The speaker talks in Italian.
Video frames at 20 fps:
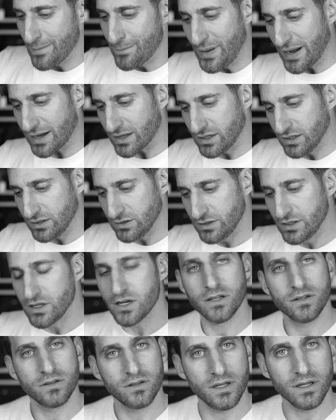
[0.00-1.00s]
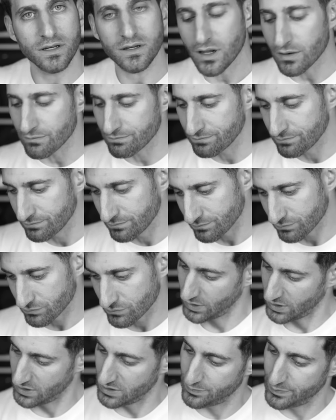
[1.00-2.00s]
per dindirindina,
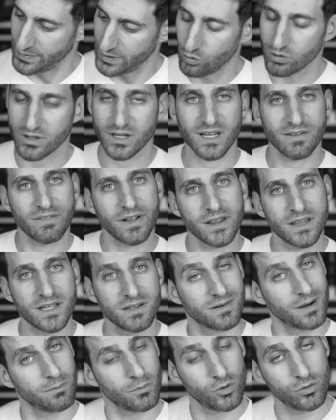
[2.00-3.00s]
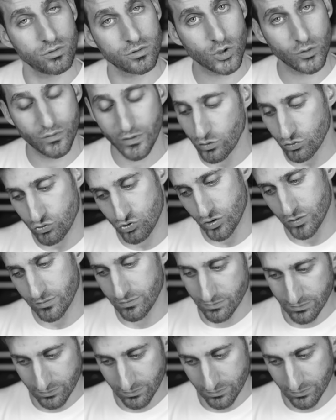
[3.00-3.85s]
il pilota davanti va molto veloce.